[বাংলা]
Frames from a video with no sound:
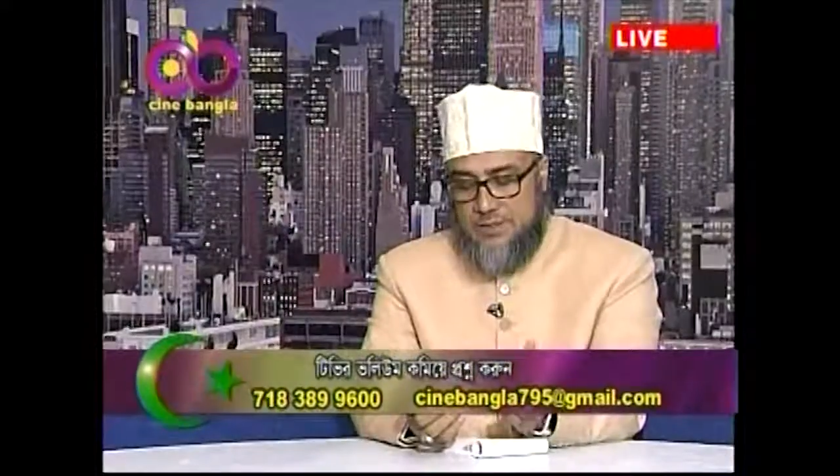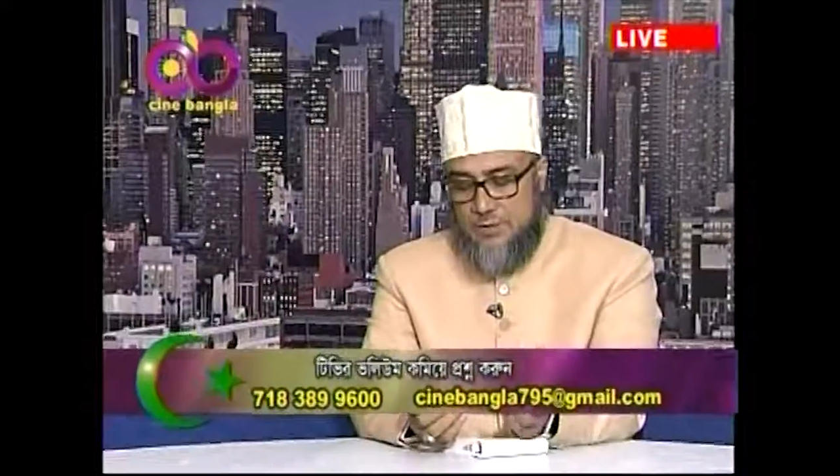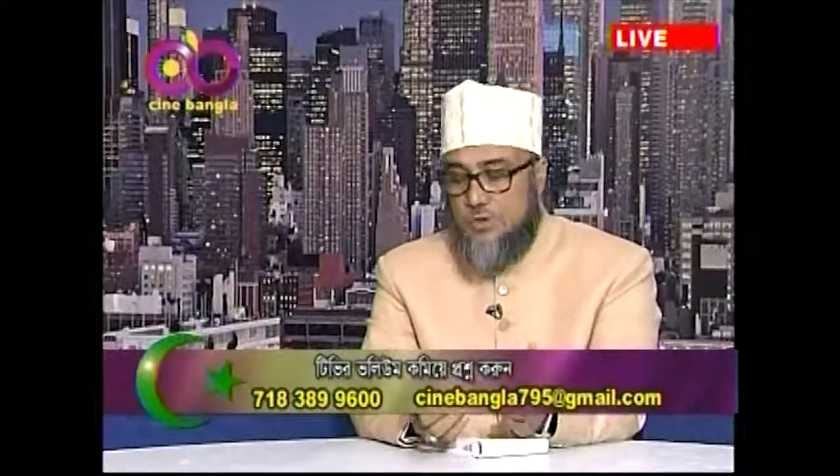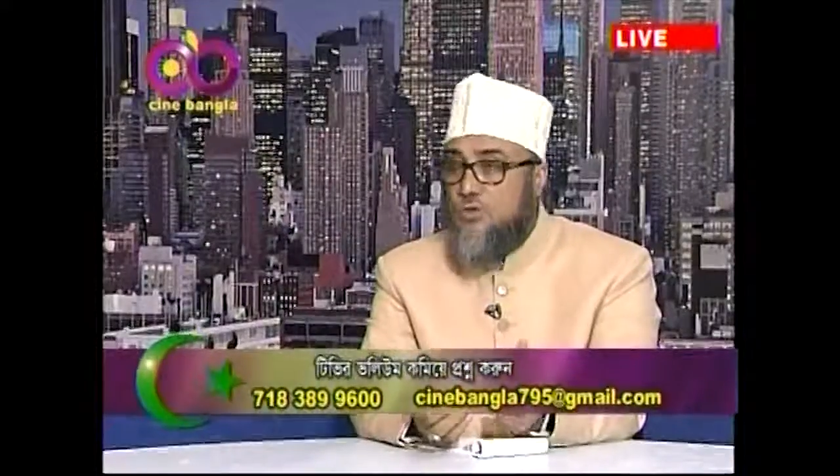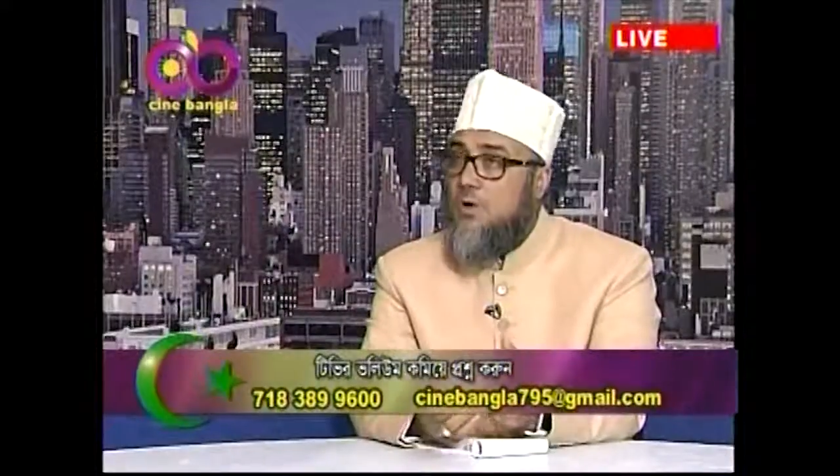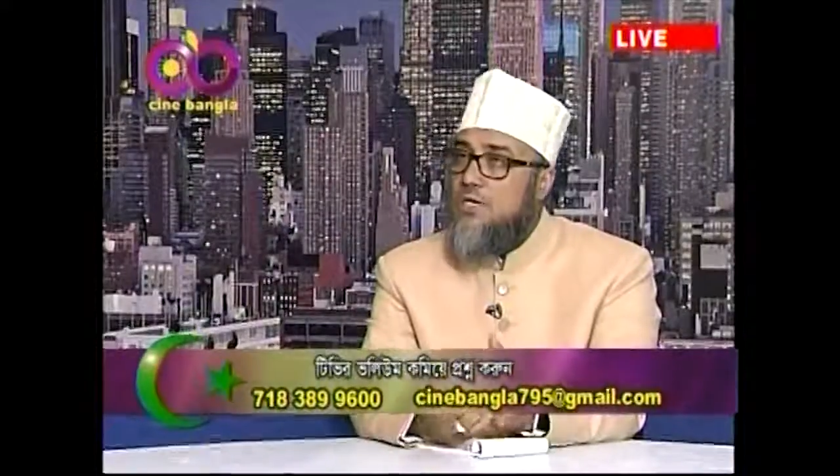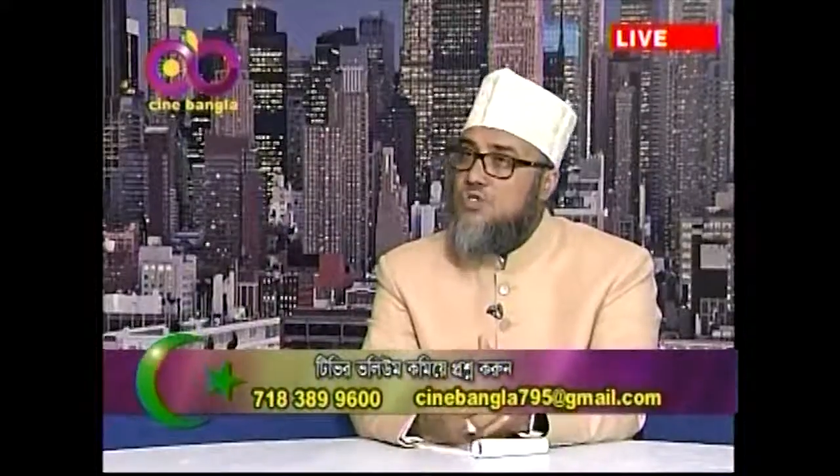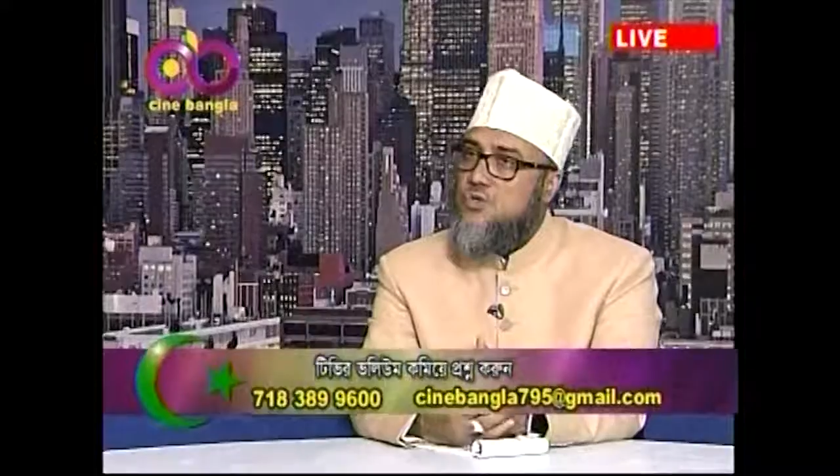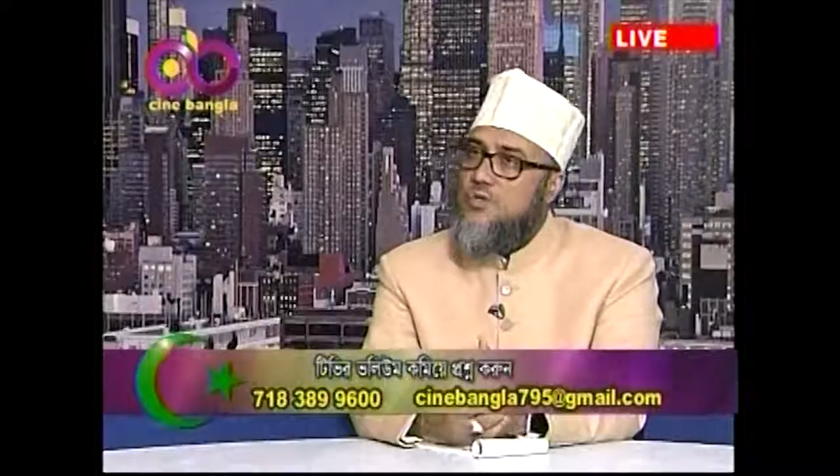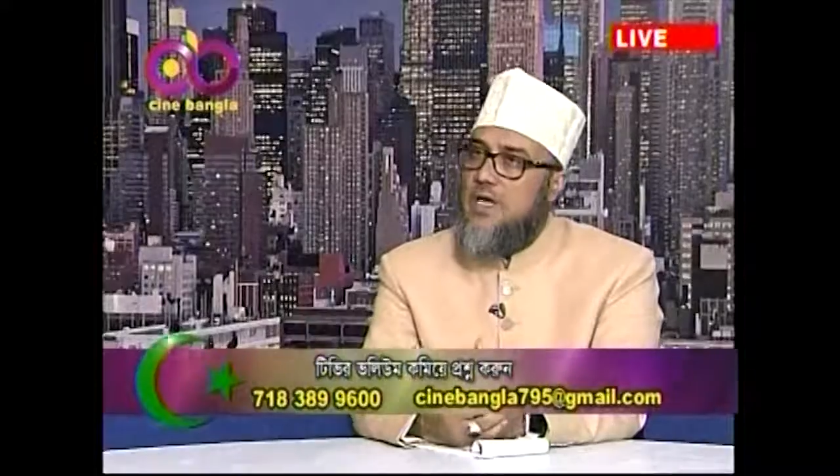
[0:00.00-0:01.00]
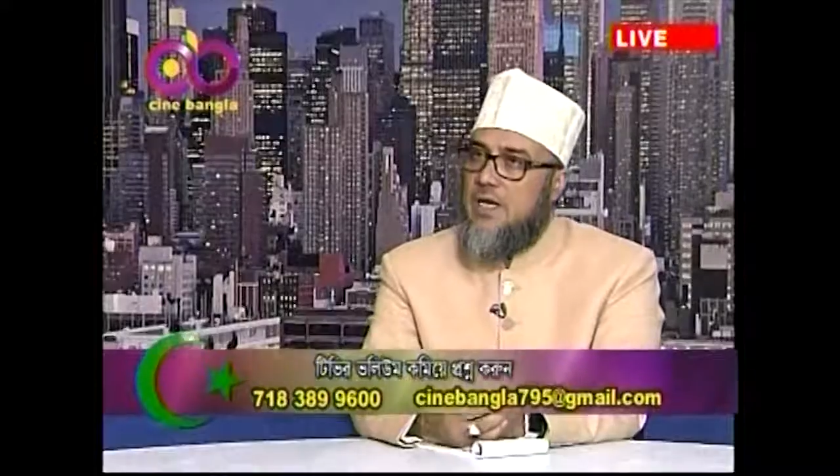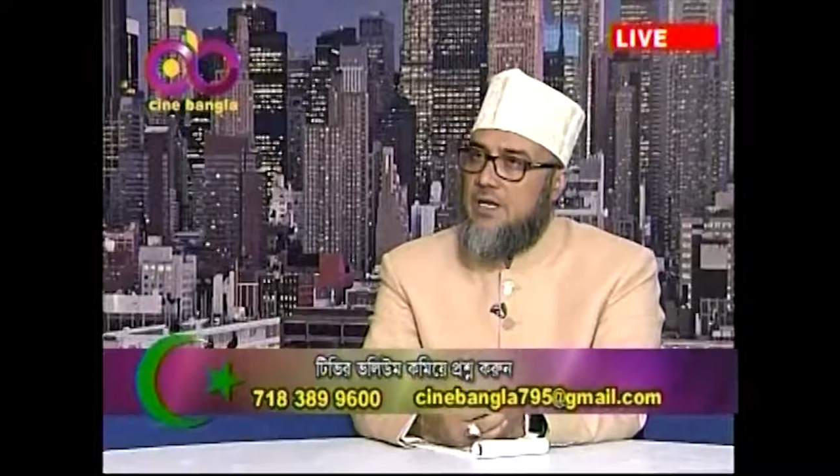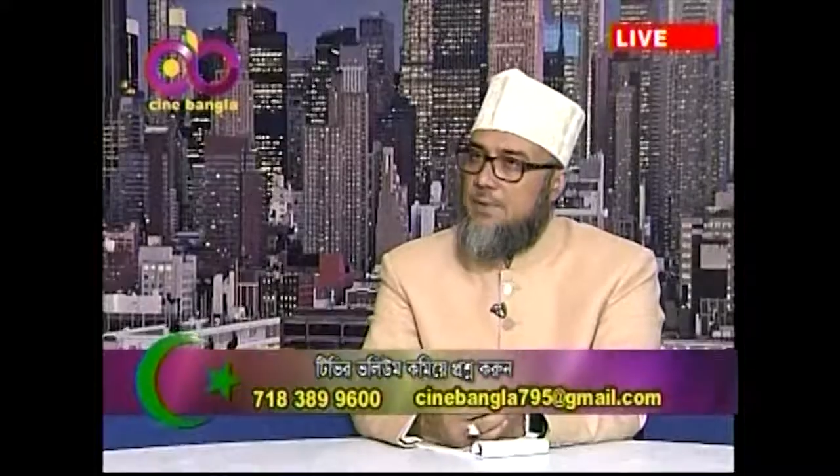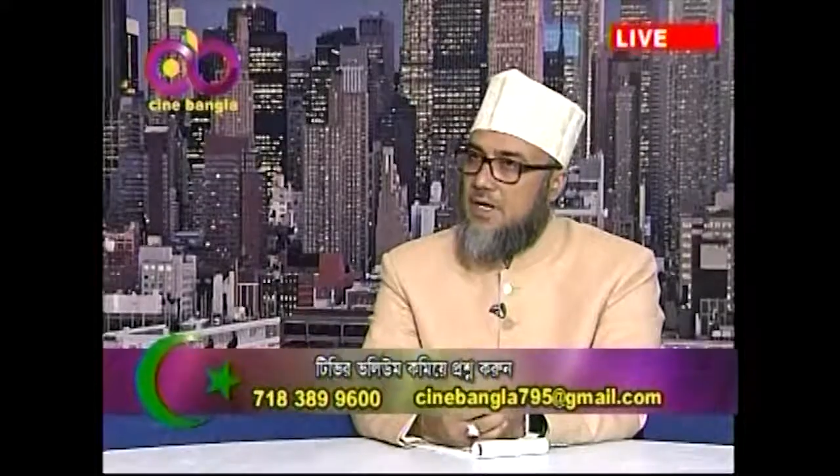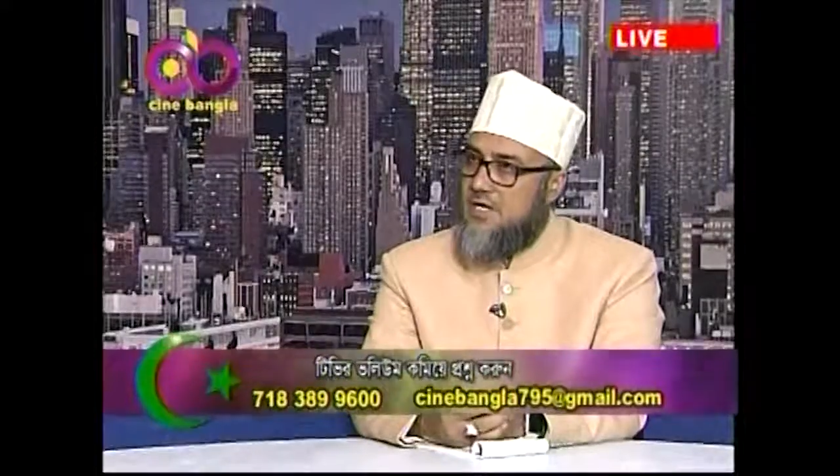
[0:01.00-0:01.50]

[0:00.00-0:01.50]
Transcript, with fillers: সাধারণত দোয়ার শুরুতে আল্লাহ